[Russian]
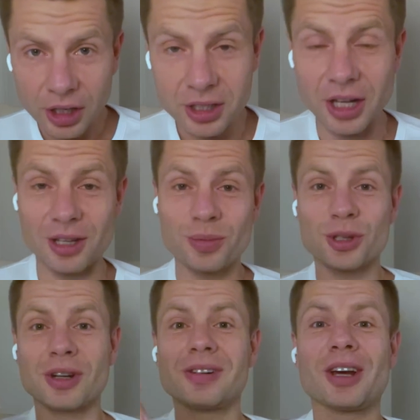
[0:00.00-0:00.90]
Кстати,
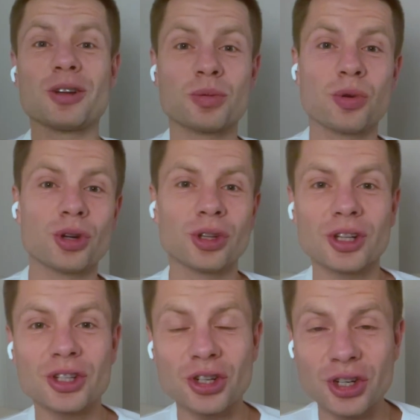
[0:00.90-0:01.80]
поздравляю,
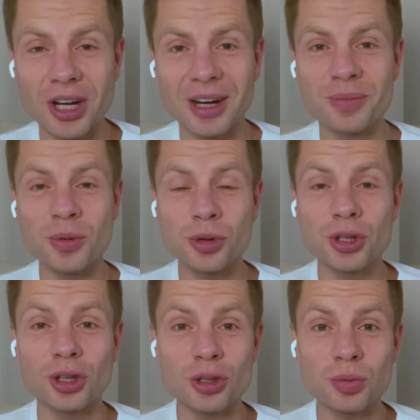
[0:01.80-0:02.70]
сборная США победила